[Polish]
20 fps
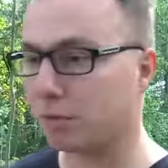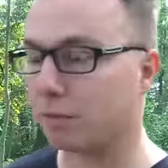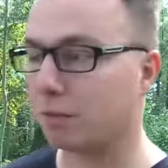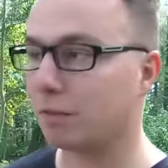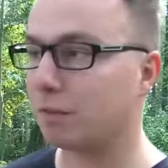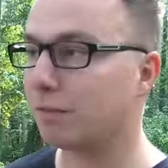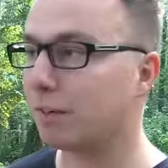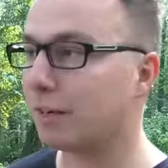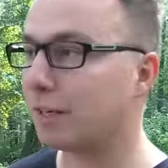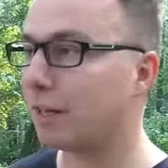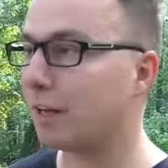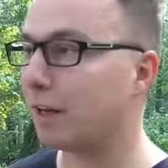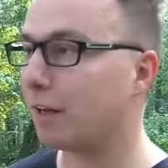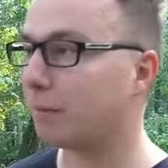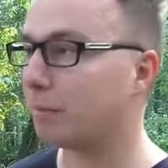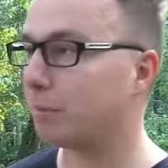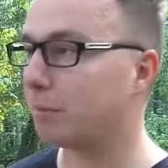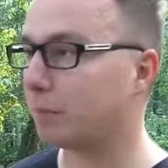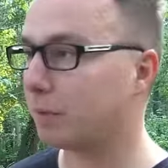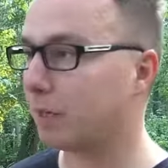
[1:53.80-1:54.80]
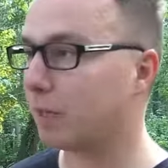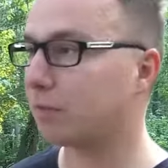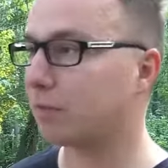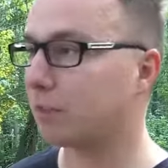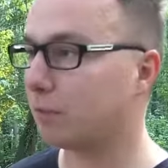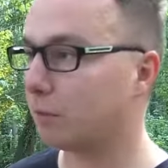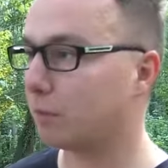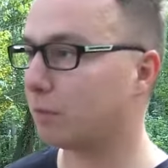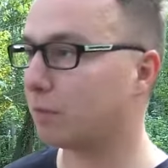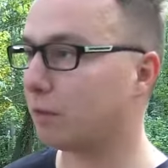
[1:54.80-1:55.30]
wykonywania prac
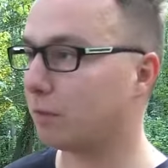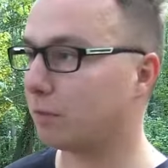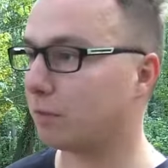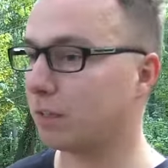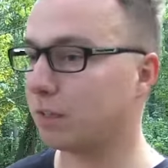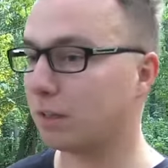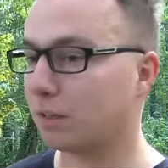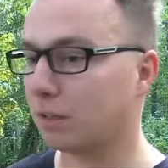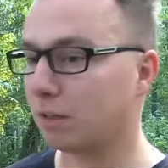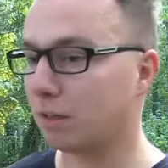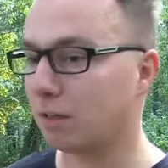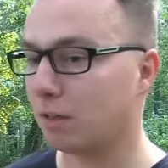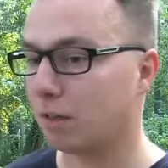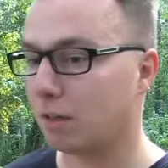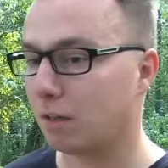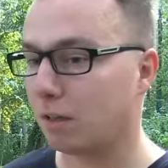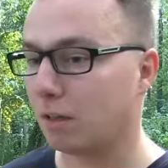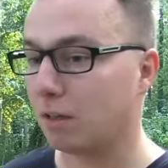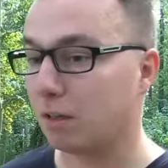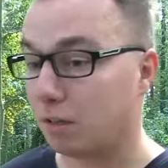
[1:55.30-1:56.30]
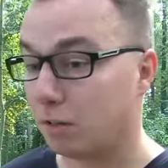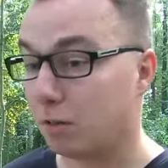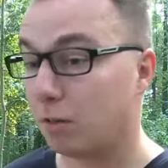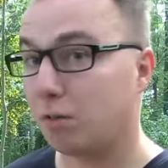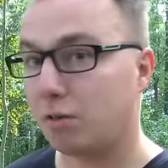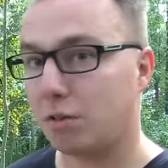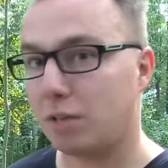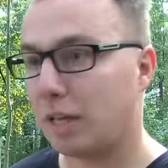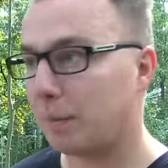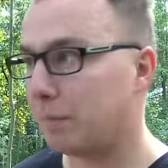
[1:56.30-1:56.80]
remontowych,
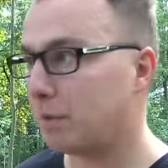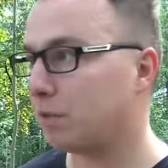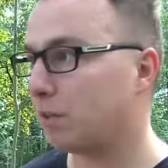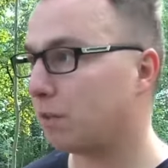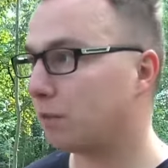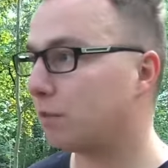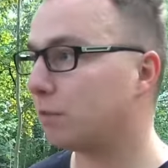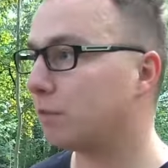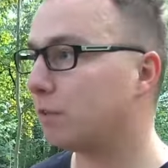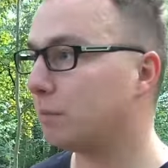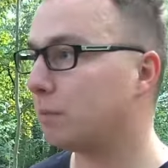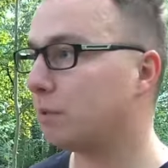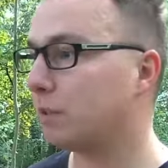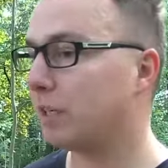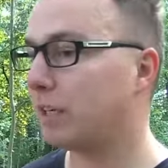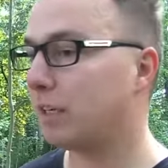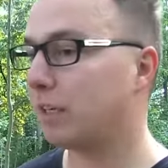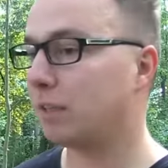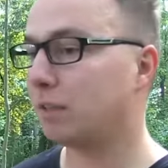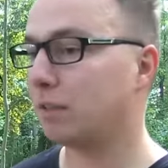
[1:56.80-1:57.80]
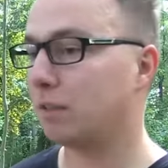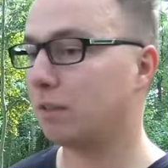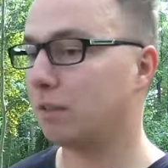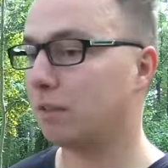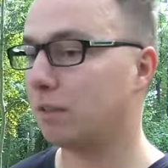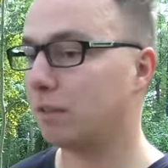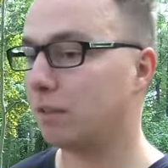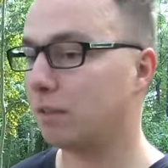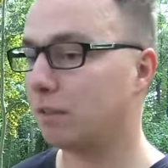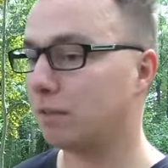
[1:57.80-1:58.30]
idąc się napić, natknąłem się e,
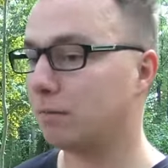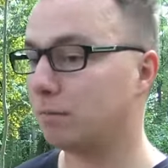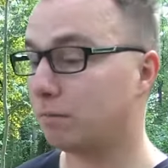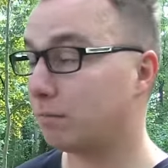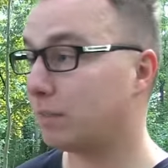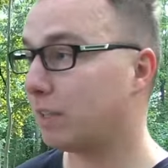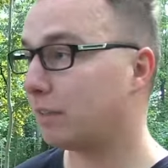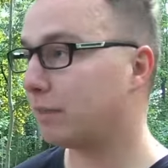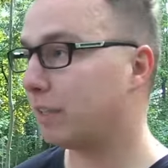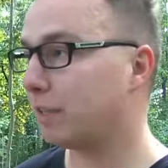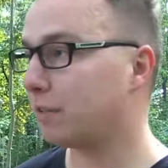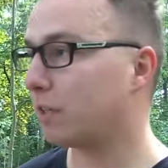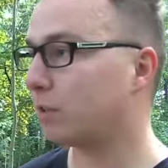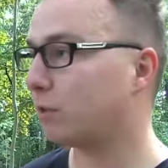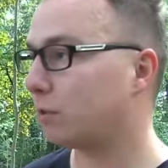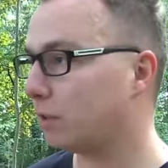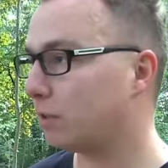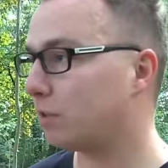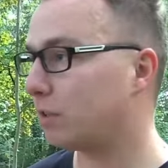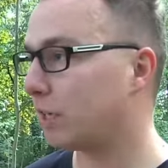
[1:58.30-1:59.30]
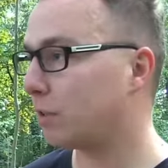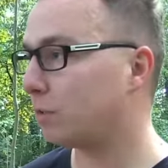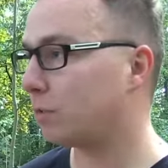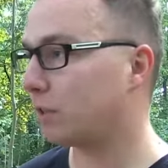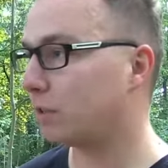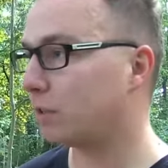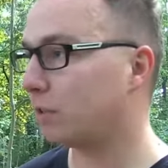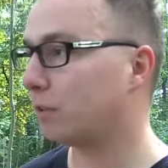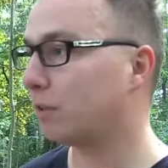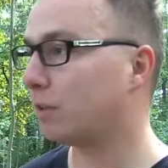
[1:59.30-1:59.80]
na węża, który czaił
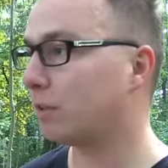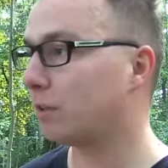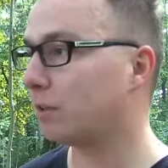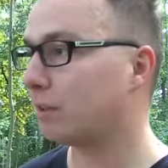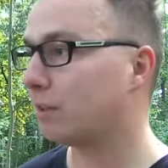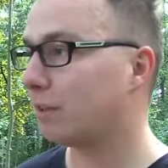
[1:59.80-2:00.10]
się koło